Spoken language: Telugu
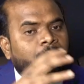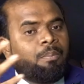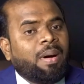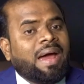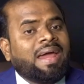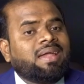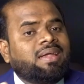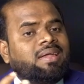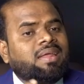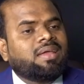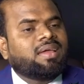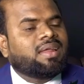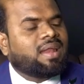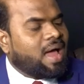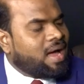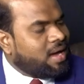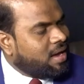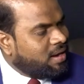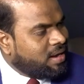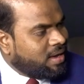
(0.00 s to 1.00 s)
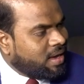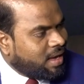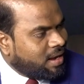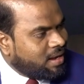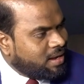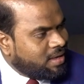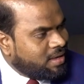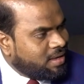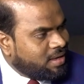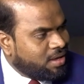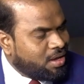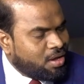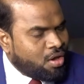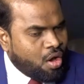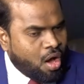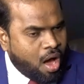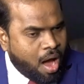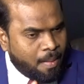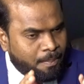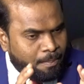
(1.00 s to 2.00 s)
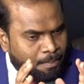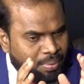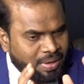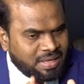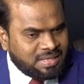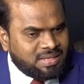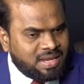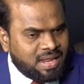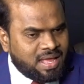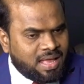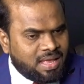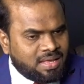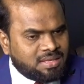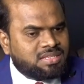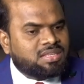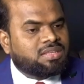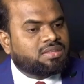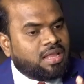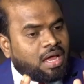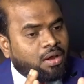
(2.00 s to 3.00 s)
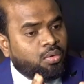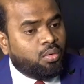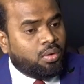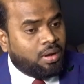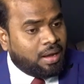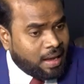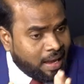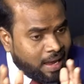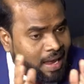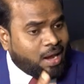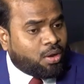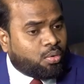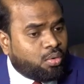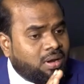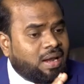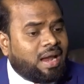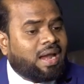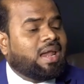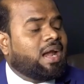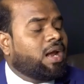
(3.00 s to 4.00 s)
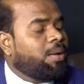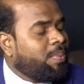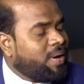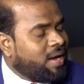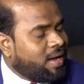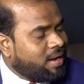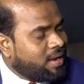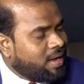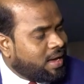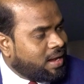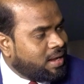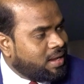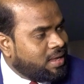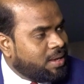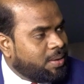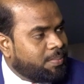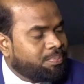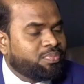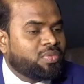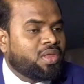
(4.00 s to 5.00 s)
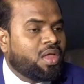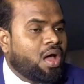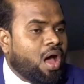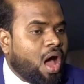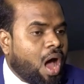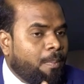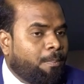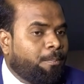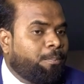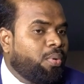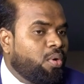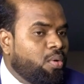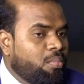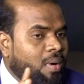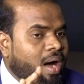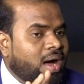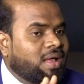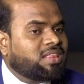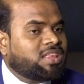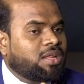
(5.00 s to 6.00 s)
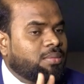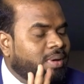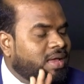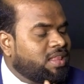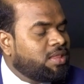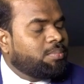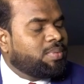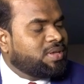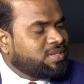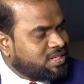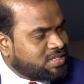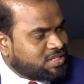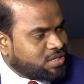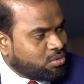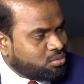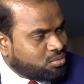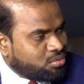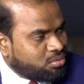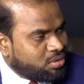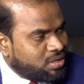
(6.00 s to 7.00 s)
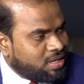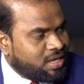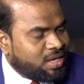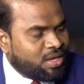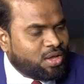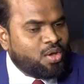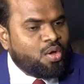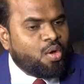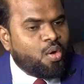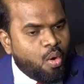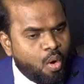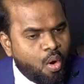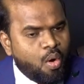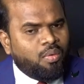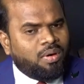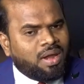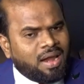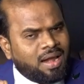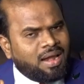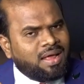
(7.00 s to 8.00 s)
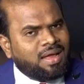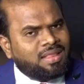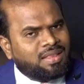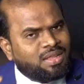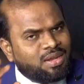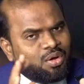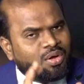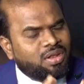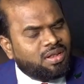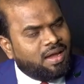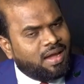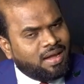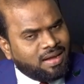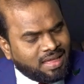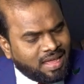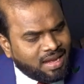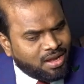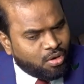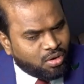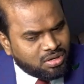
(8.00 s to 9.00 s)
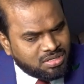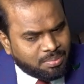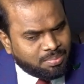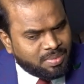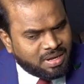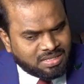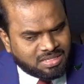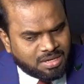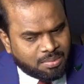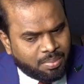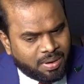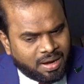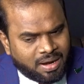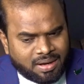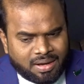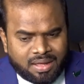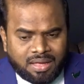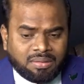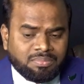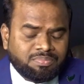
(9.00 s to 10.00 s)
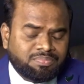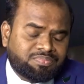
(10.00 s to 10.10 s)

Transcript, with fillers: బయటికి రాగలగాలి ఆ బిజినెస్ తను లేకుండా నడపగలగాలి అప్పుడు మాత్రమే అది బిజినెస్ అవుతుంది ఓవరాల్గా దీని ఎంటైర్ కాన్సెప్ట్ నేను చెప్పాలంటే